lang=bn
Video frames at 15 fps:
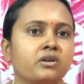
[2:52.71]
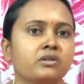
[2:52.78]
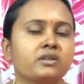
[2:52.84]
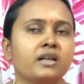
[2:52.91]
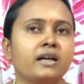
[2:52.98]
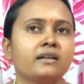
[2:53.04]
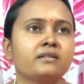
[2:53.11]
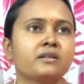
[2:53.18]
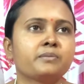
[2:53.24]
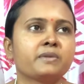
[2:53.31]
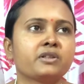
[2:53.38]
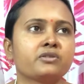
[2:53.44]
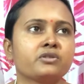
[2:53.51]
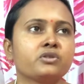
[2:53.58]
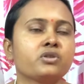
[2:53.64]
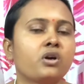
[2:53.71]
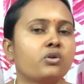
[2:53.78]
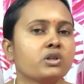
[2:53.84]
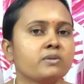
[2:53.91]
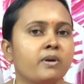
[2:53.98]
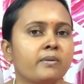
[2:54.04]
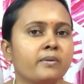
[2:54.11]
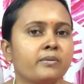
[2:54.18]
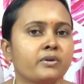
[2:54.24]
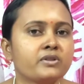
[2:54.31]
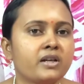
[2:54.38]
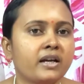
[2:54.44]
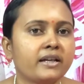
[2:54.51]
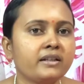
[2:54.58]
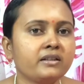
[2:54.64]
অর্থাৎ আপনাকে যদি সহজভাবে
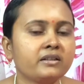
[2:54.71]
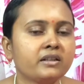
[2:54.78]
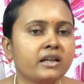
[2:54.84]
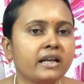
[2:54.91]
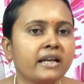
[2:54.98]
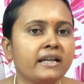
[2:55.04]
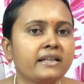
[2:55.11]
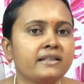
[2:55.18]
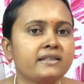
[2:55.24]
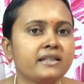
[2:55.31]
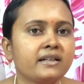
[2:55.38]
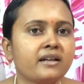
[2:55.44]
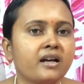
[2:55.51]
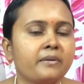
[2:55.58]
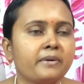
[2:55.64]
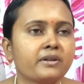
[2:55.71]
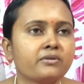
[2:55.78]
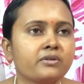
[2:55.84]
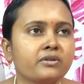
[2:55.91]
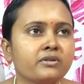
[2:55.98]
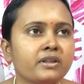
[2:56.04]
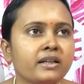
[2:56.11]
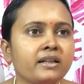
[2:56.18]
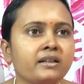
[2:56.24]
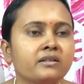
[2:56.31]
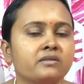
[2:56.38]
বোঝাই যে খাবারগুলোতে